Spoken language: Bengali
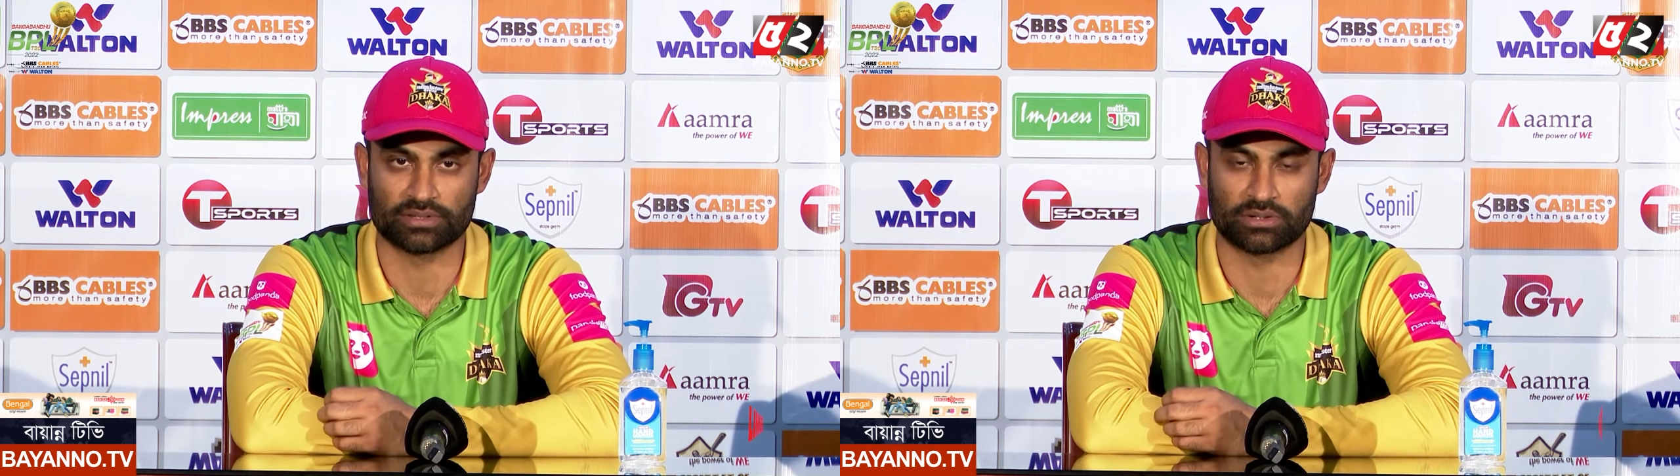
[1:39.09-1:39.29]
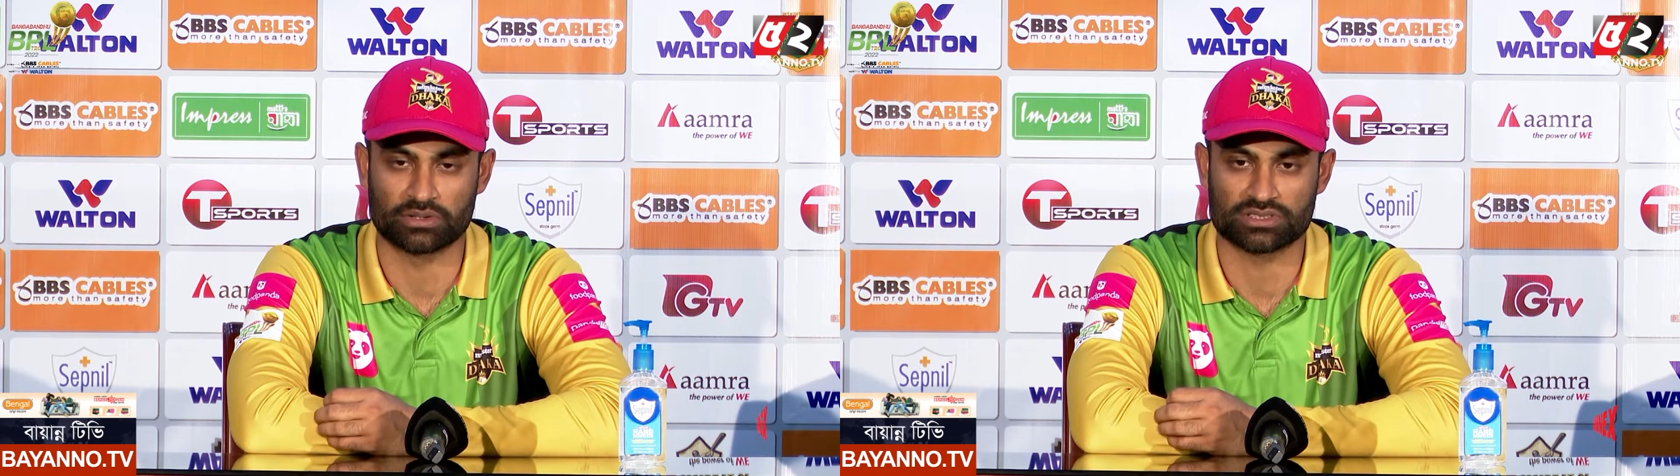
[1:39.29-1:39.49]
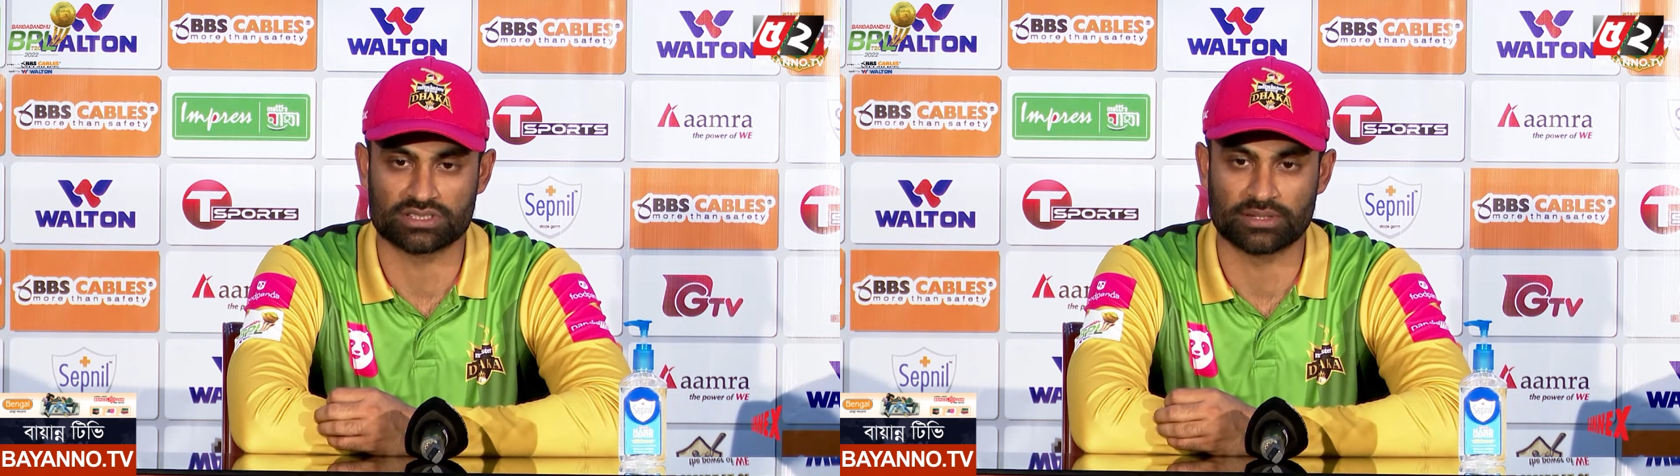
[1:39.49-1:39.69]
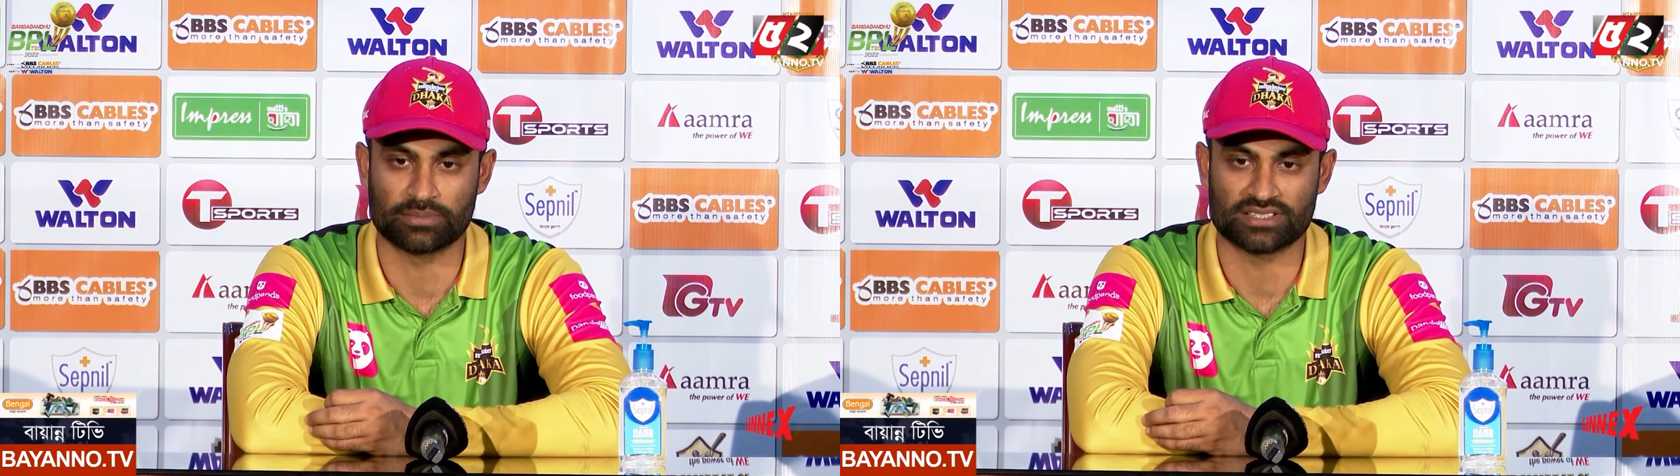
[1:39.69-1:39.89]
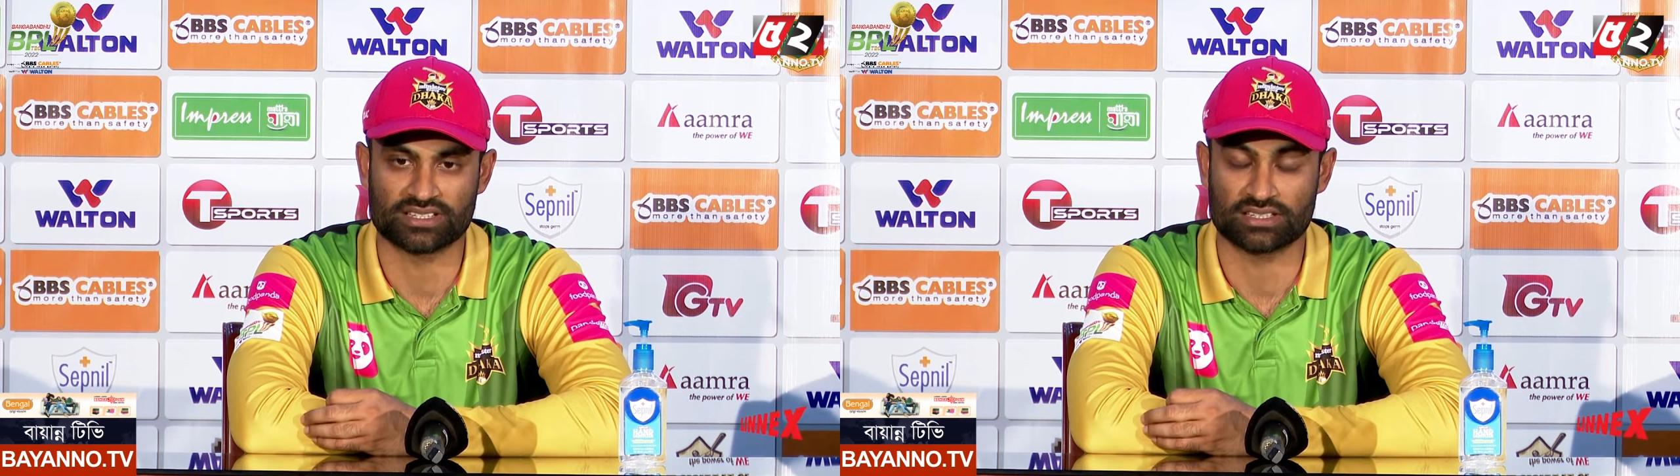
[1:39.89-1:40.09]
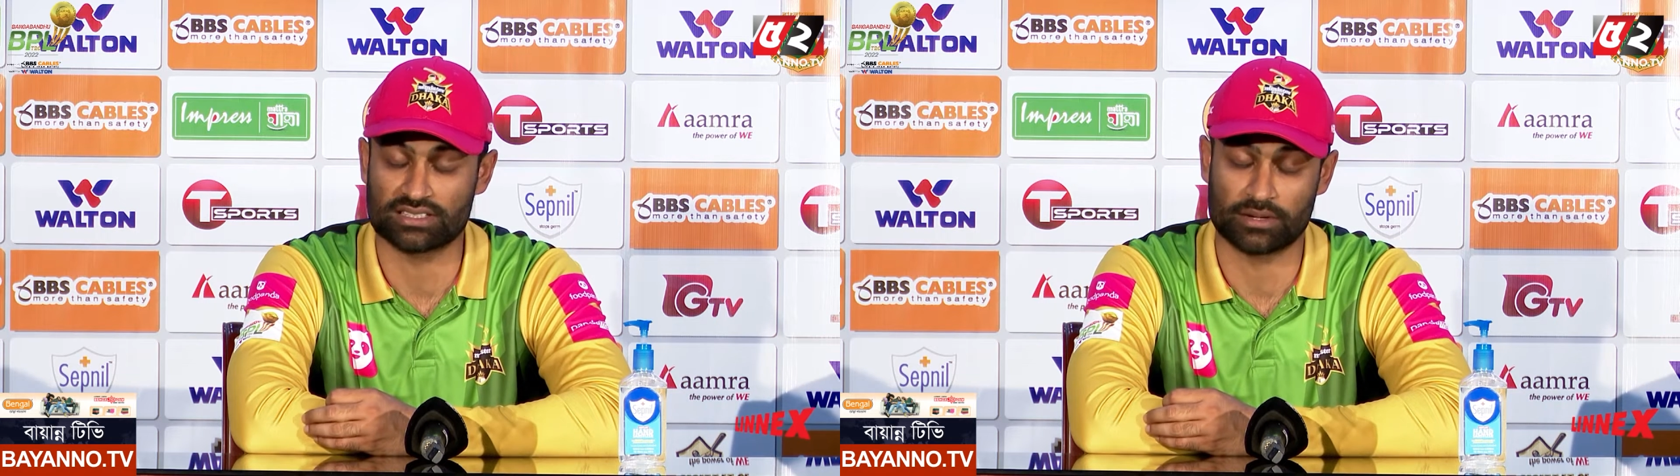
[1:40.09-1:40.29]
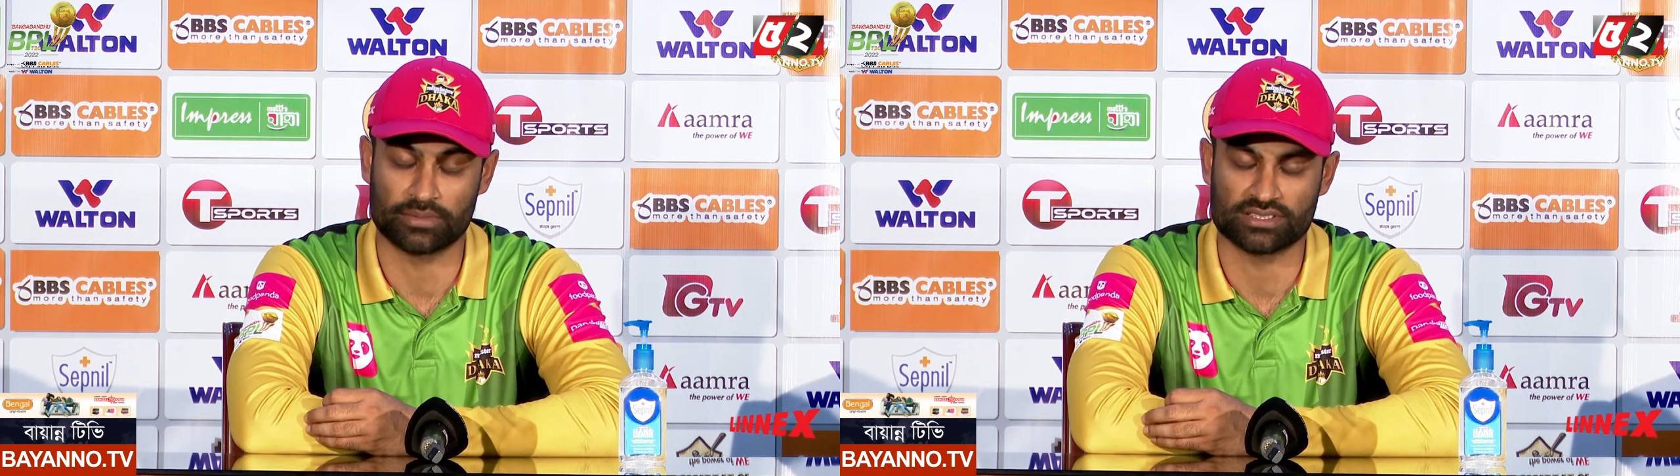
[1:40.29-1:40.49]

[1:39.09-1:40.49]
বিকজ তিন ম্যাচে চার